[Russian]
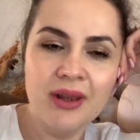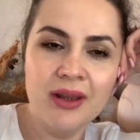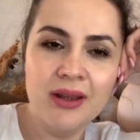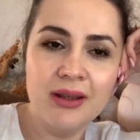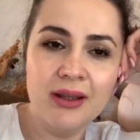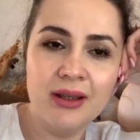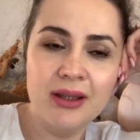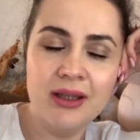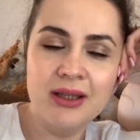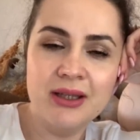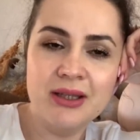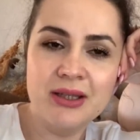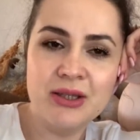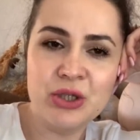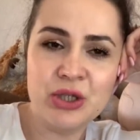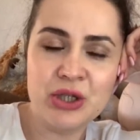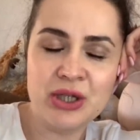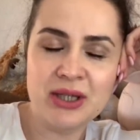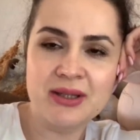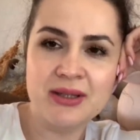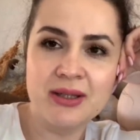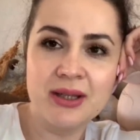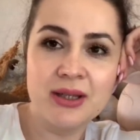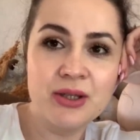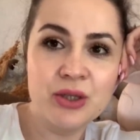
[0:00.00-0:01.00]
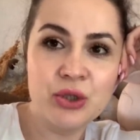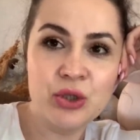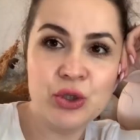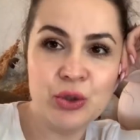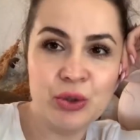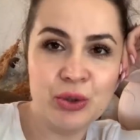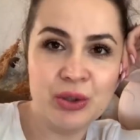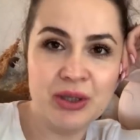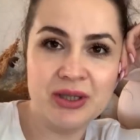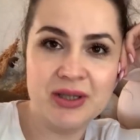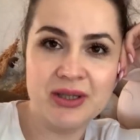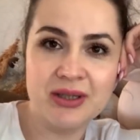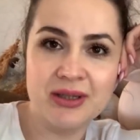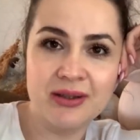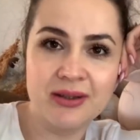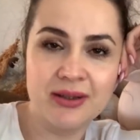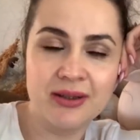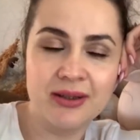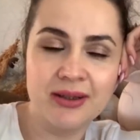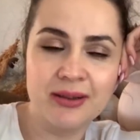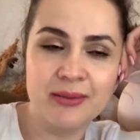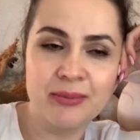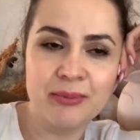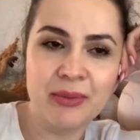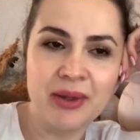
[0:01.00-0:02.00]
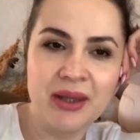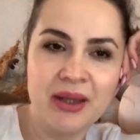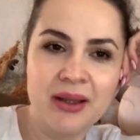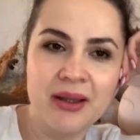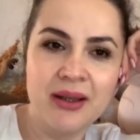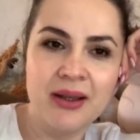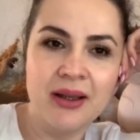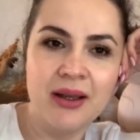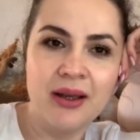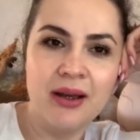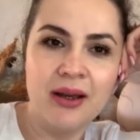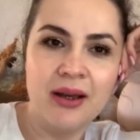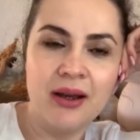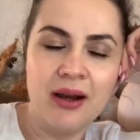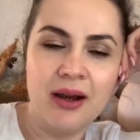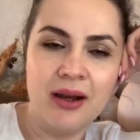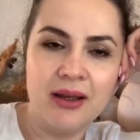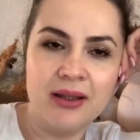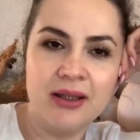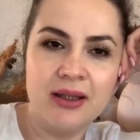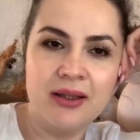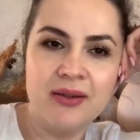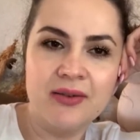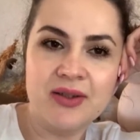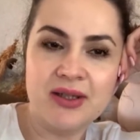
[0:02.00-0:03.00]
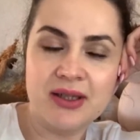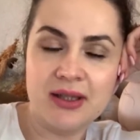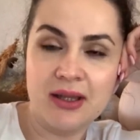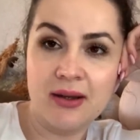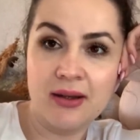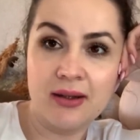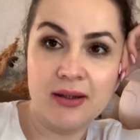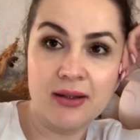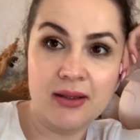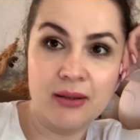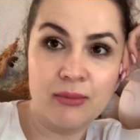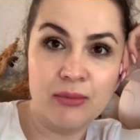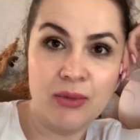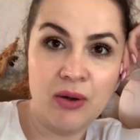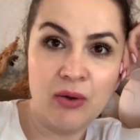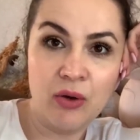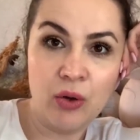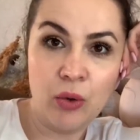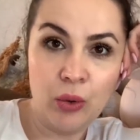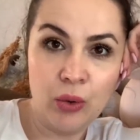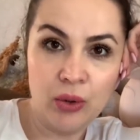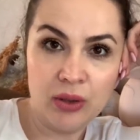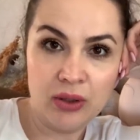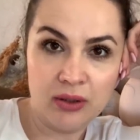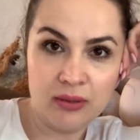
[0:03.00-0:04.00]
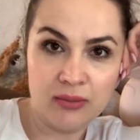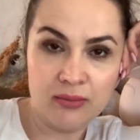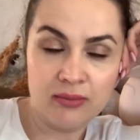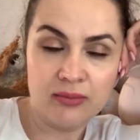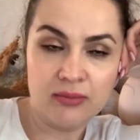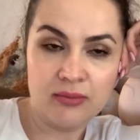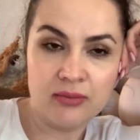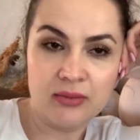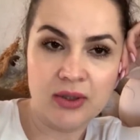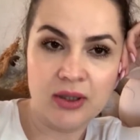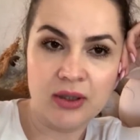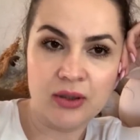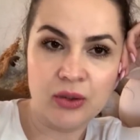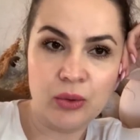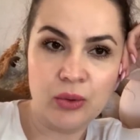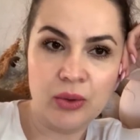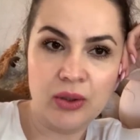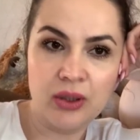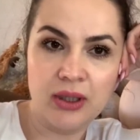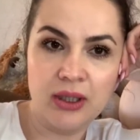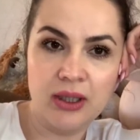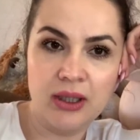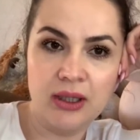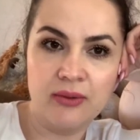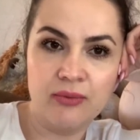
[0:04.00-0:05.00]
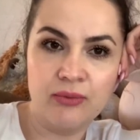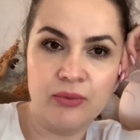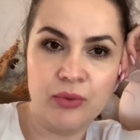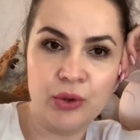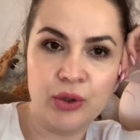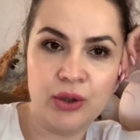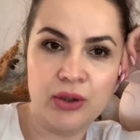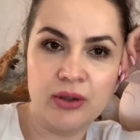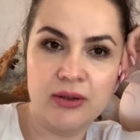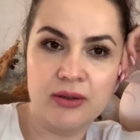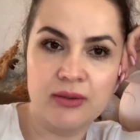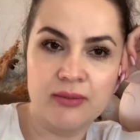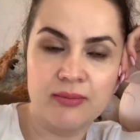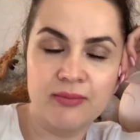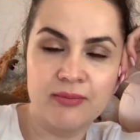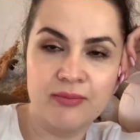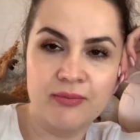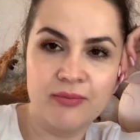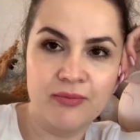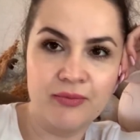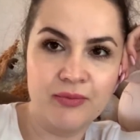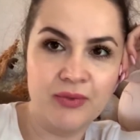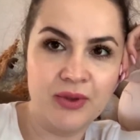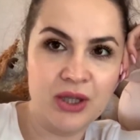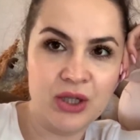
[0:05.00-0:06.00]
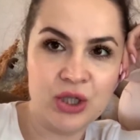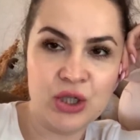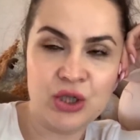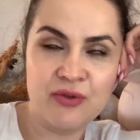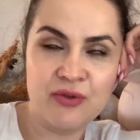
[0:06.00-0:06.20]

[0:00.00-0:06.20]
И сейчас, знаете, что они сделали? Они в старый домоход, который вот даже